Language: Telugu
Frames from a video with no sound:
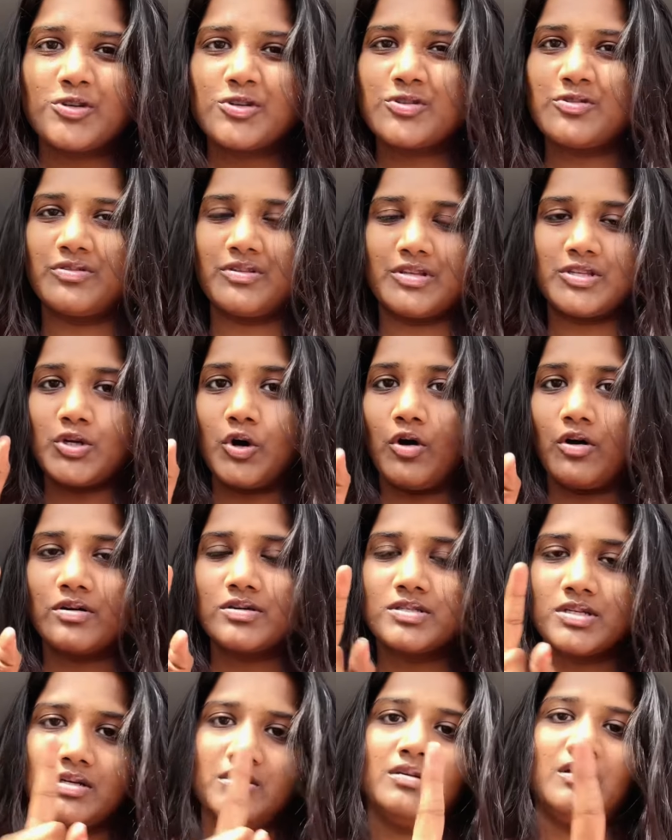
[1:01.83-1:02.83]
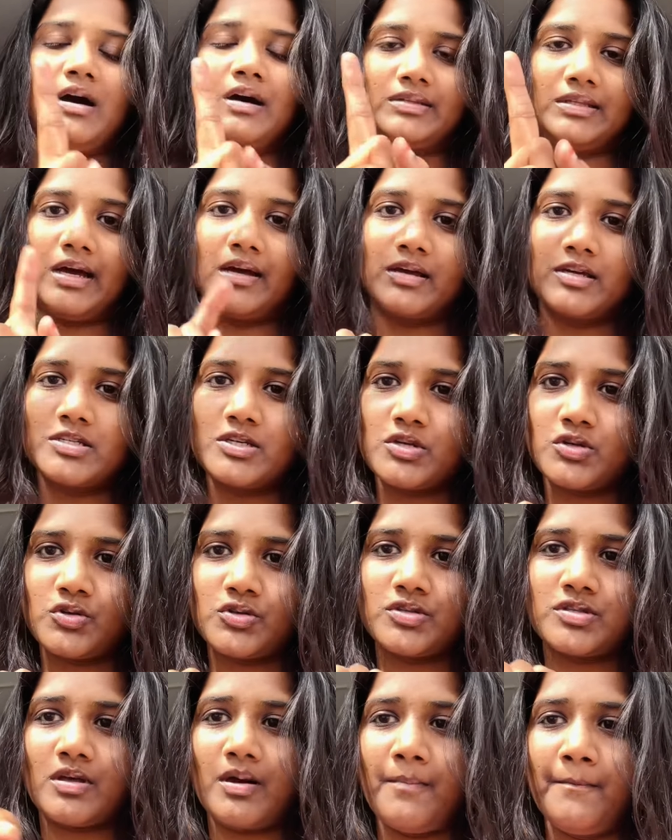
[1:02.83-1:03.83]
వస్తుంది సాంగ్స్ అది తగ్గేసరికి
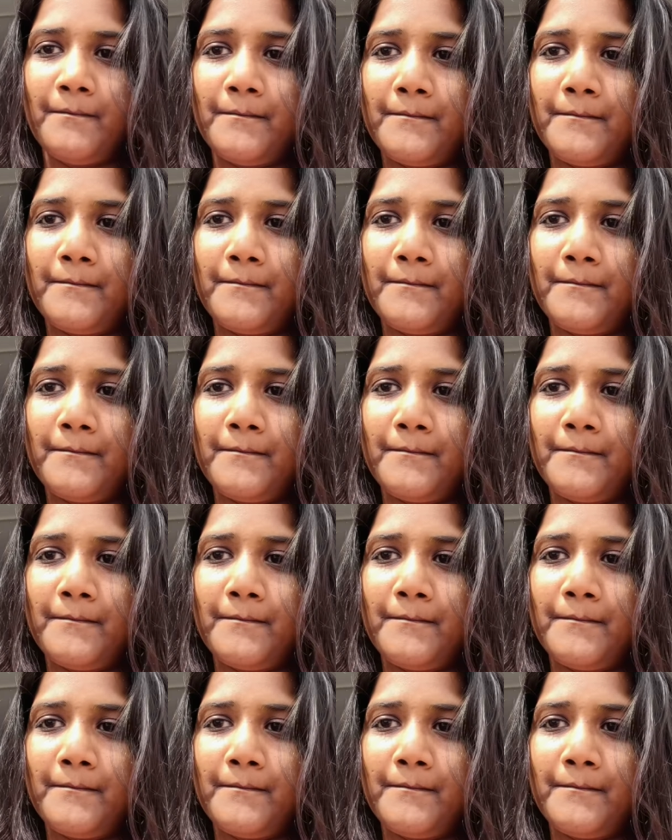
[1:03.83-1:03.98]
వస్తా